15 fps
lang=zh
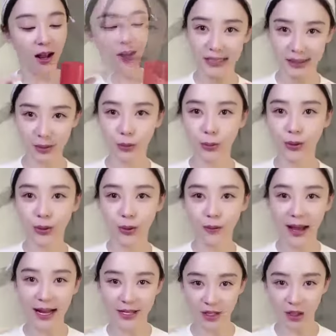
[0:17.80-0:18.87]
我每次运动
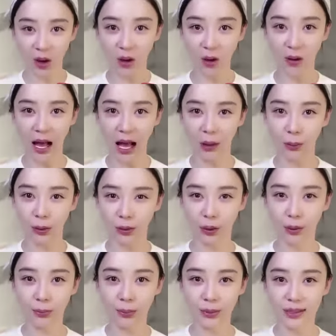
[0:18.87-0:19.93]
完之后啊，我
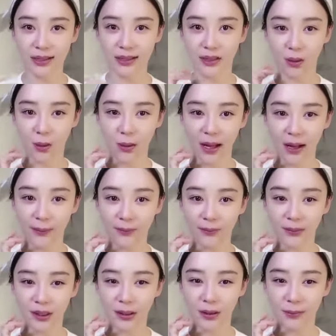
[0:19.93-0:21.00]
都不喜欢
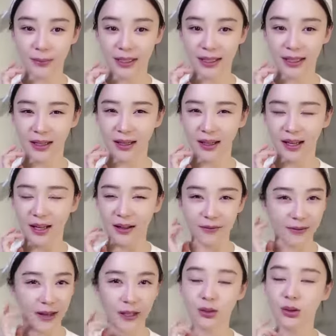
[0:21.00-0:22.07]
特别
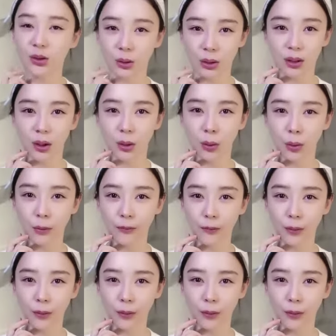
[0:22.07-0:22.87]
繁琐的护肤，